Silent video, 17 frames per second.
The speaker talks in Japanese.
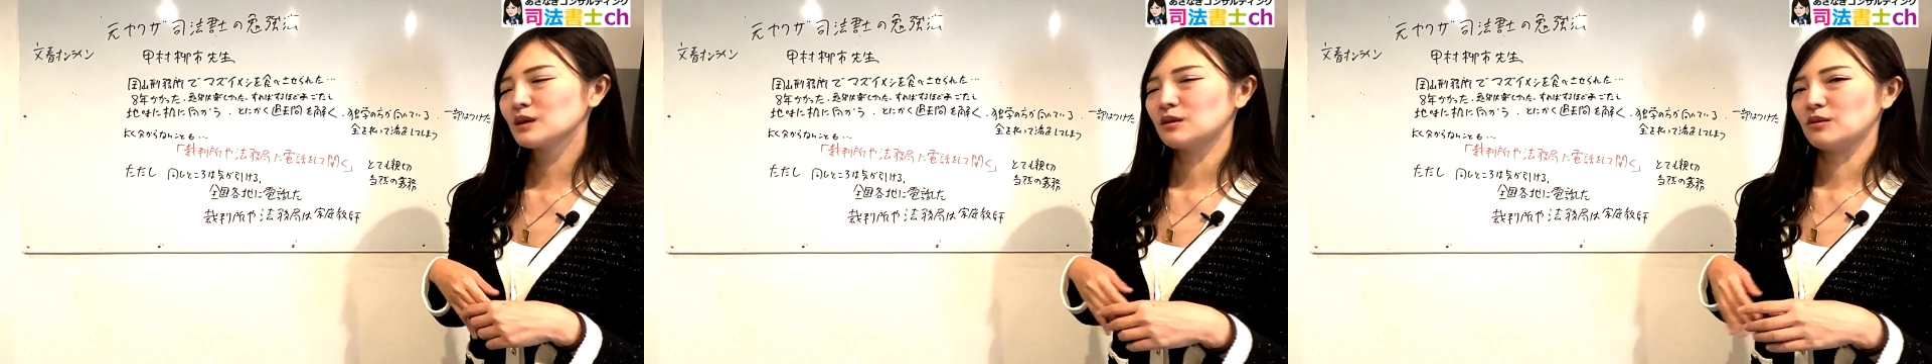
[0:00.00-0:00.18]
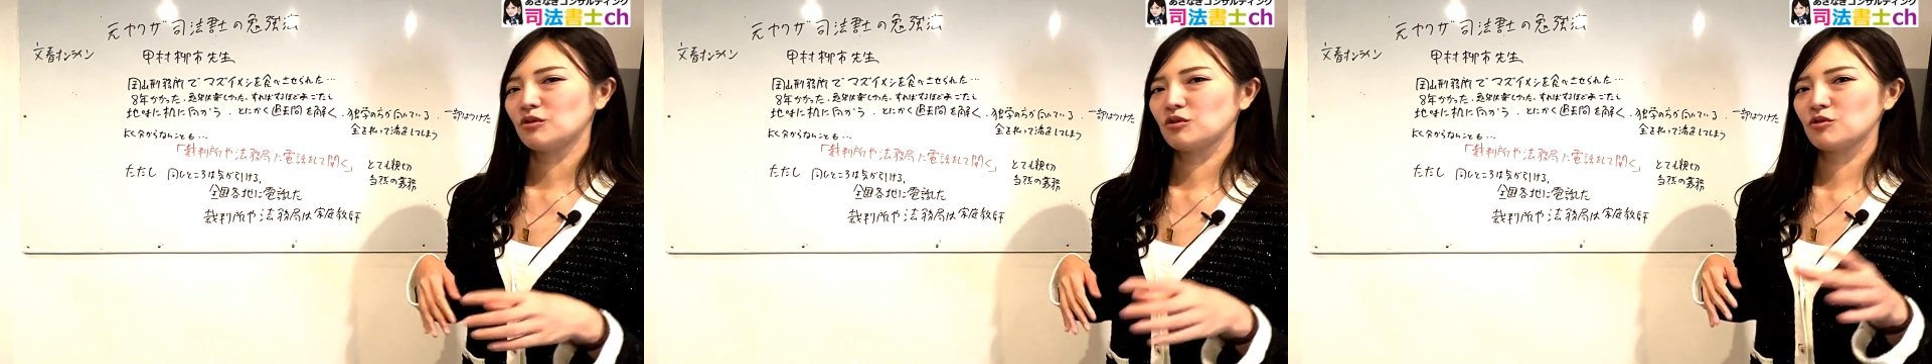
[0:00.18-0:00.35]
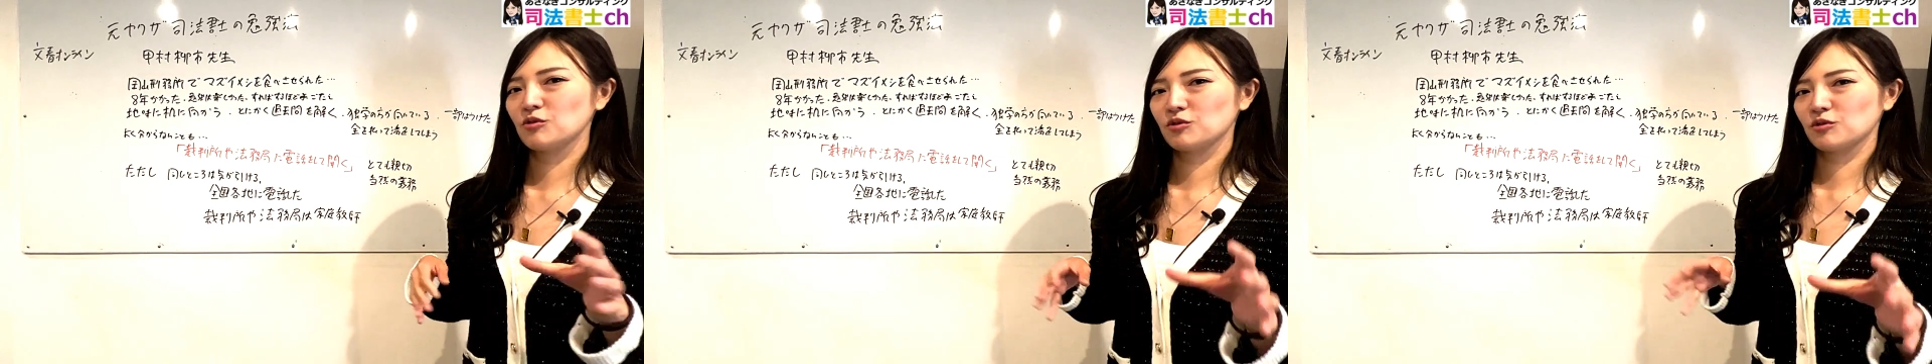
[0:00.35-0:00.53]

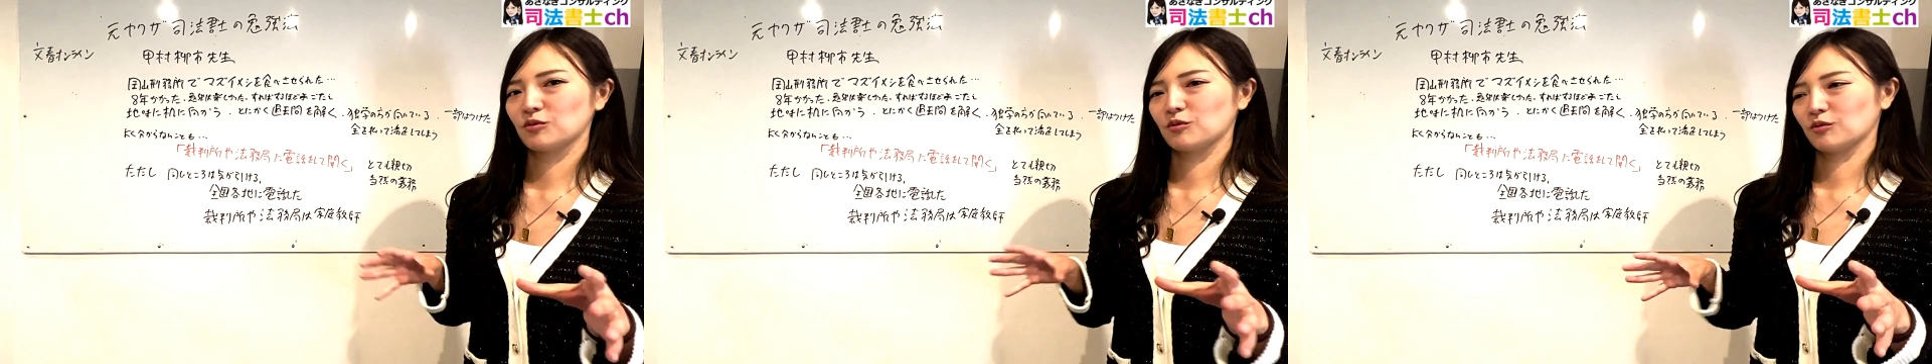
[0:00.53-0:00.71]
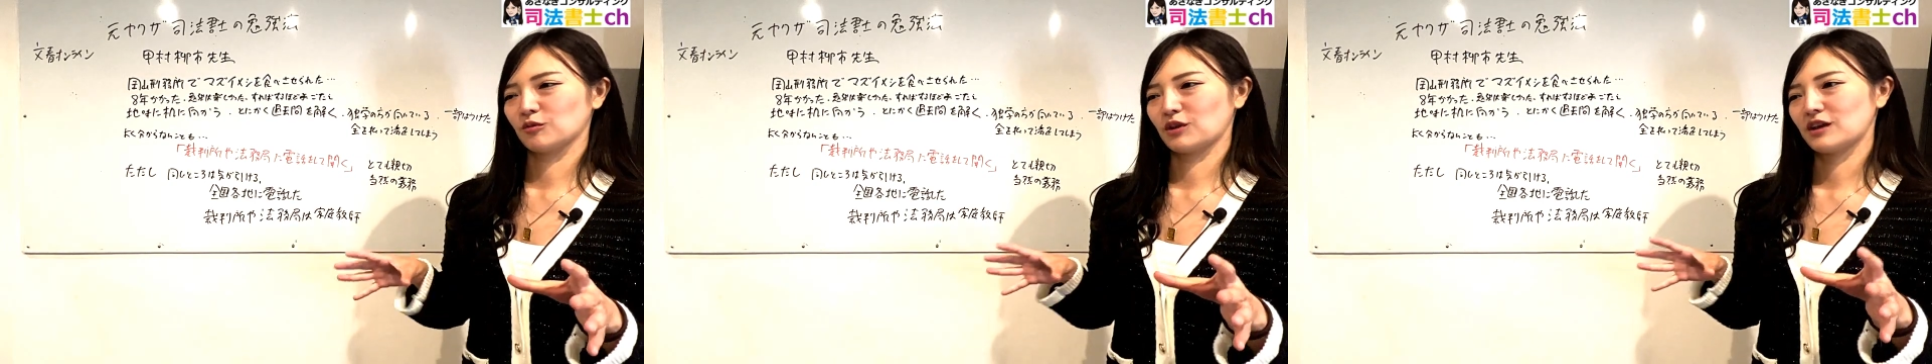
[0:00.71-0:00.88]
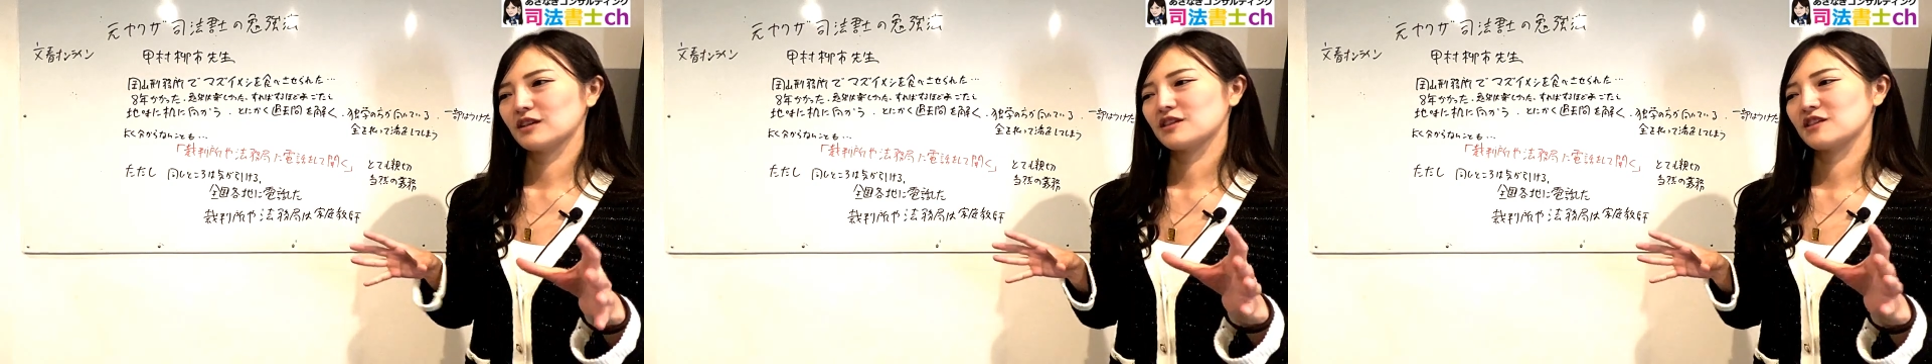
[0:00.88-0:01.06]
住所と
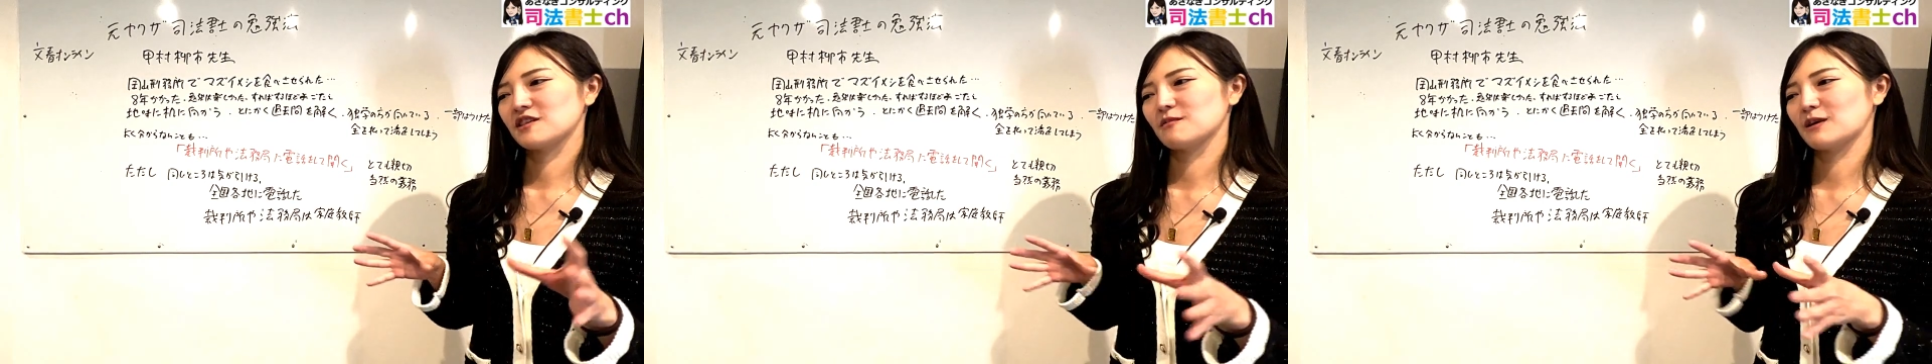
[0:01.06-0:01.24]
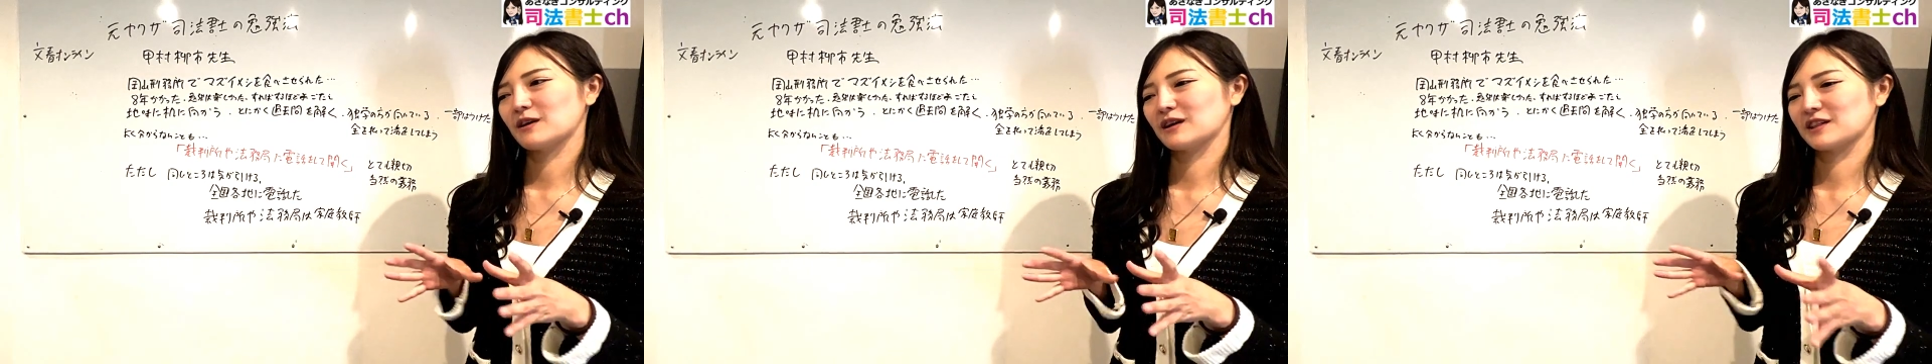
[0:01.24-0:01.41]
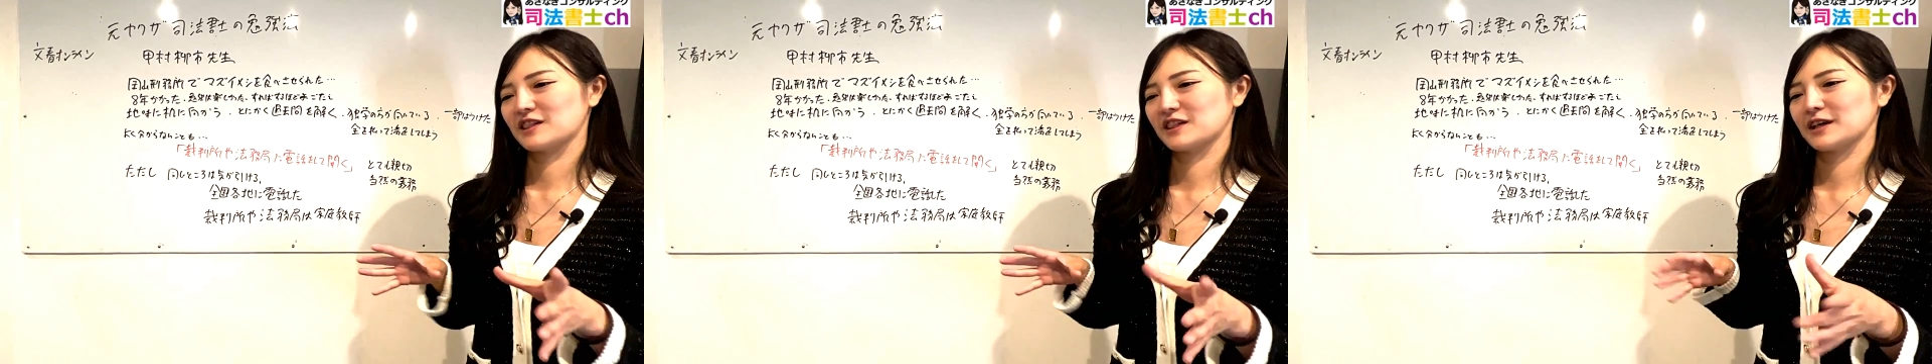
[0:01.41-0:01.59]
ね地
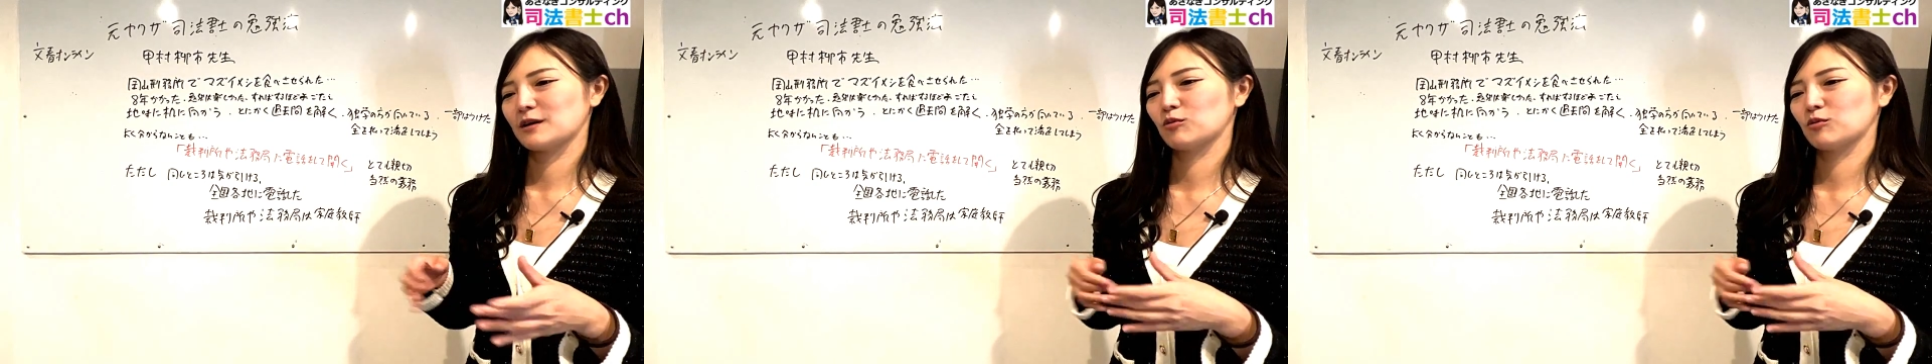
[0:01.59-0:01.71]
番が違